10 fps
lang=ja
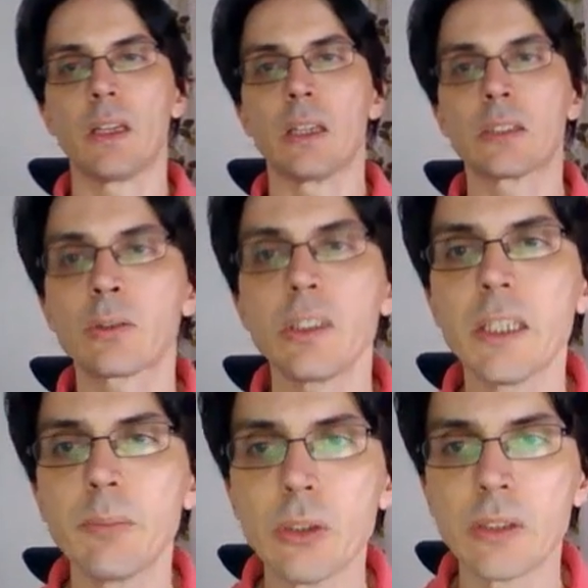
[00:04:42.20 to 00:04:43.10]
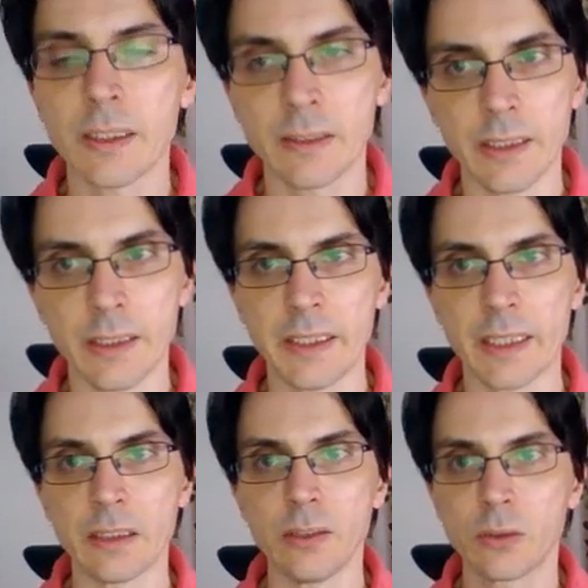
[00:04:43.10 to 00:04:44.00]
ストリングビューだって何か
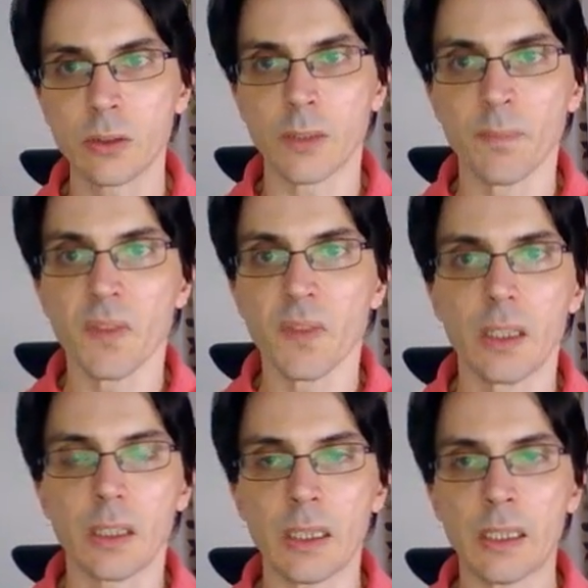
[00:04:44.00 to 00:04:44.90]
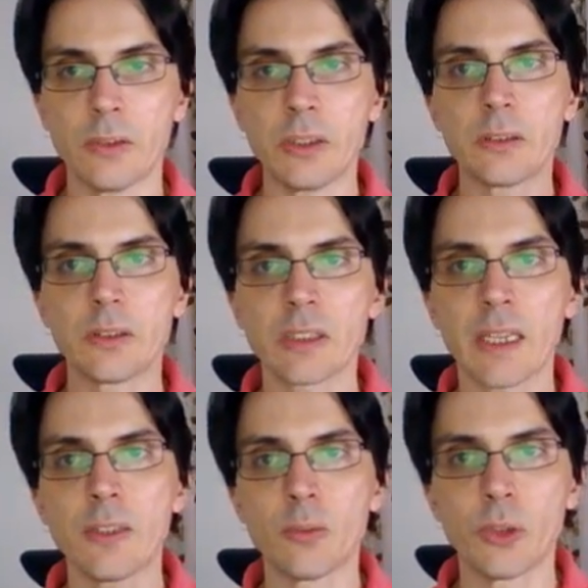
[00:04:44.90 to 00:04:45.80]
というと、あのいくつ
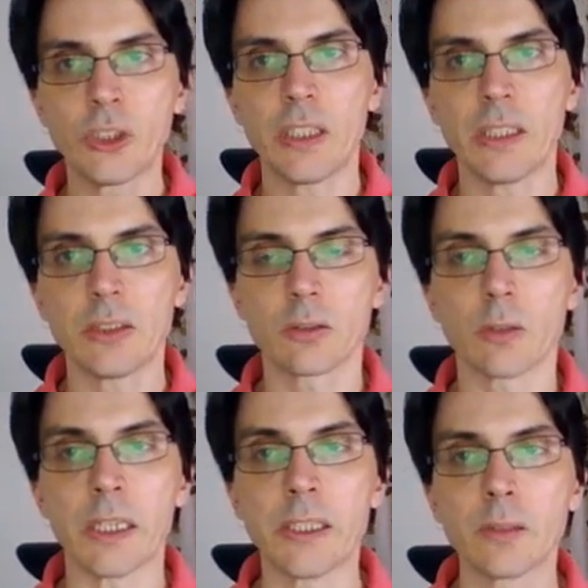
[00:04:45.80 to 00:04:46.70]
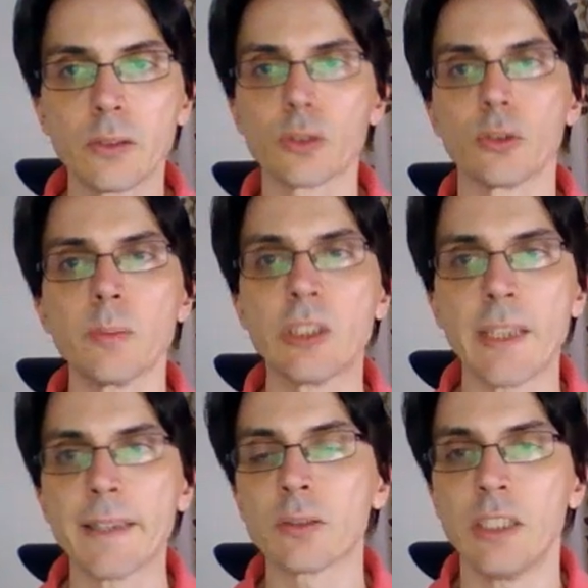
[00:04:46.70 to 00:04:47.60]
かの文字列は1つの
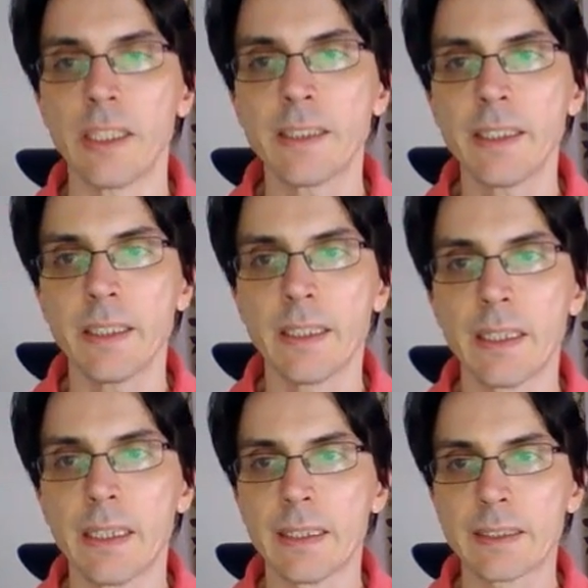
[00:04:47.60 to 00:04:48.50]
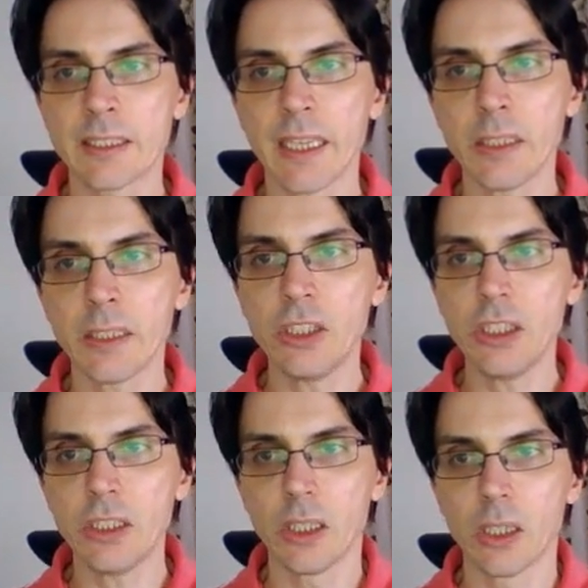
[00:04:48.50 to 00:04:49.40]
オブジェクトに入れて、最後
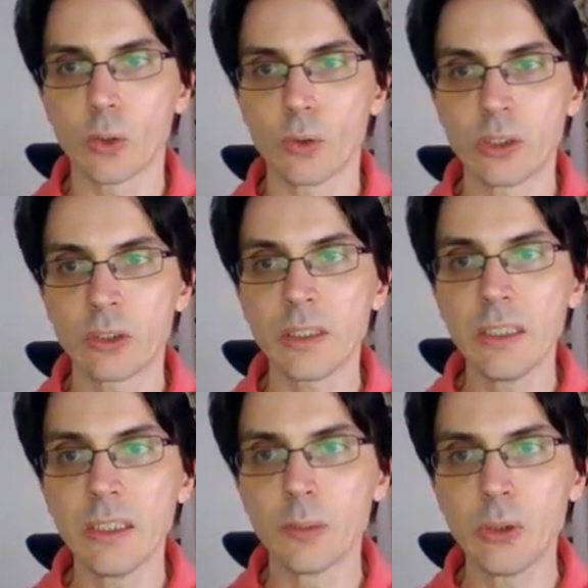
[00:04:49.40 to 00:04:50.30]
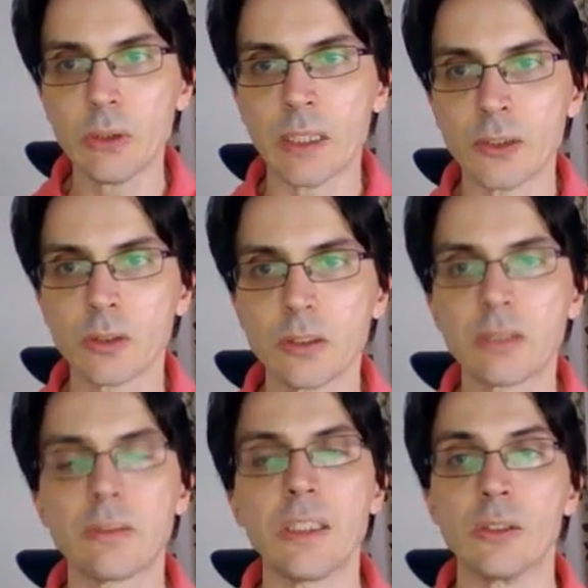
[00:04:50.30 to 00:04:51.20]
にこのストリングビュー
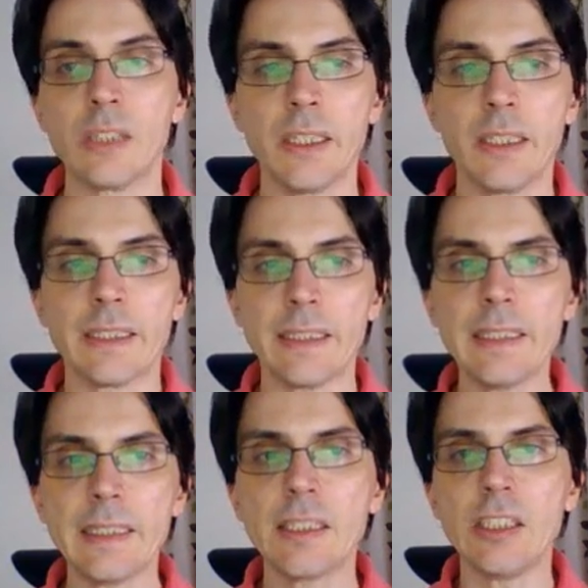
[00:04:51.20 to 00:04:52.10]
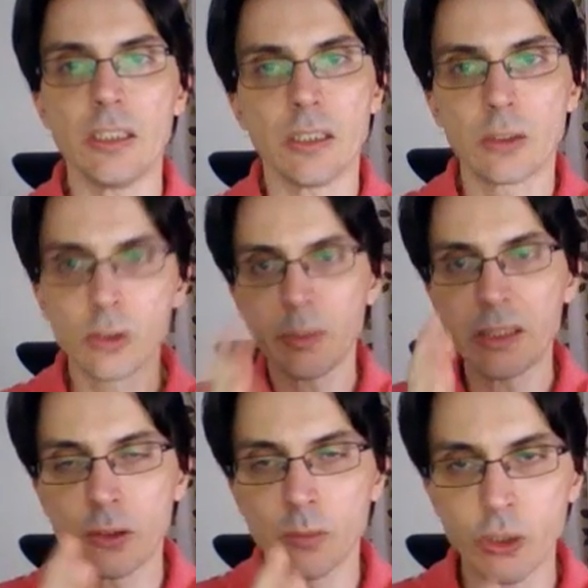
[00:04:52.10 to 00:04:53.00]
だ、ーストリングで一気に全て
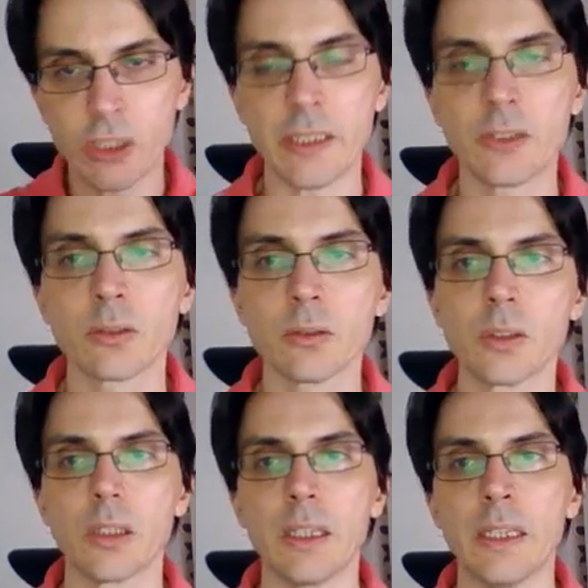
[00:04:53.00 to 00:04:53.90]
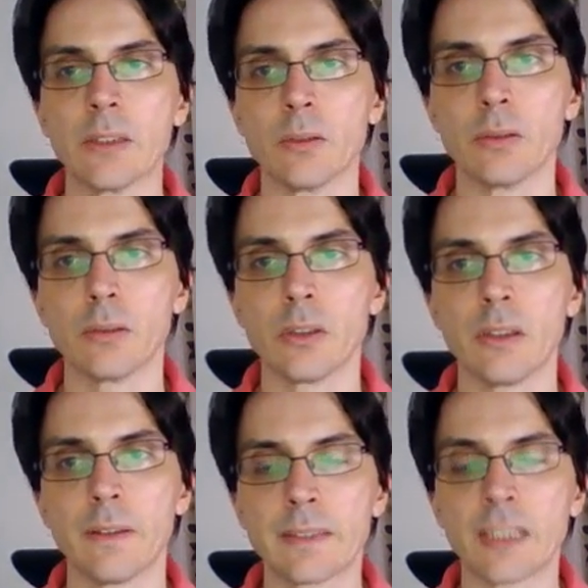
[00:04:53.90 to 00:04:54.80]
の文字列を、えー、と
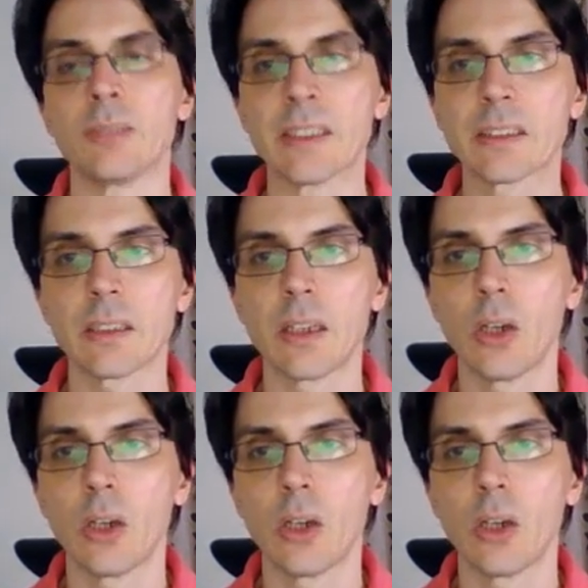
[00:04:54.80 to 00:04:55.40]
足します。